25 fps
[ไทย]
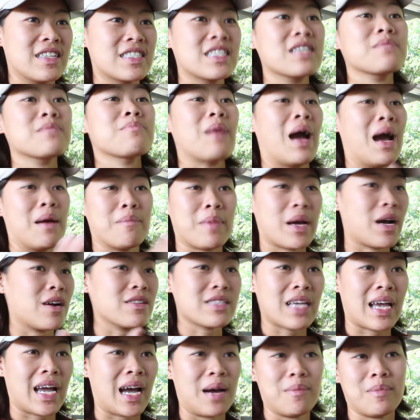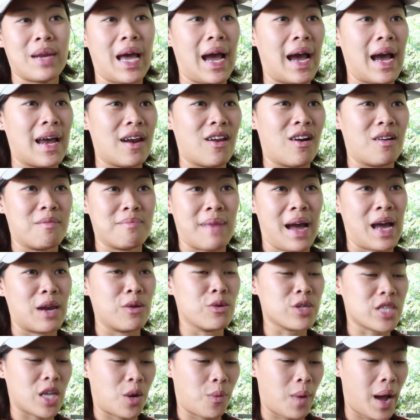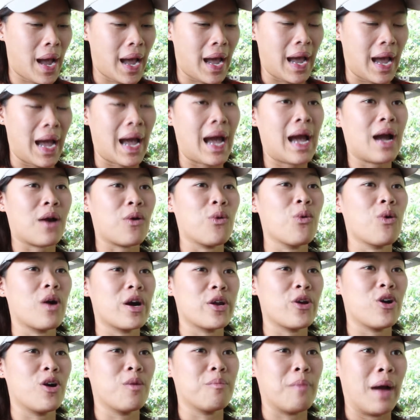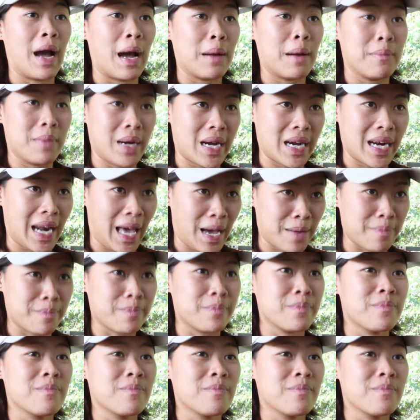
ซึ่งหมาไม่เข้าใจคำด่าหรอกหมารู้แต่ว่ากูกระโดดมามึงรับ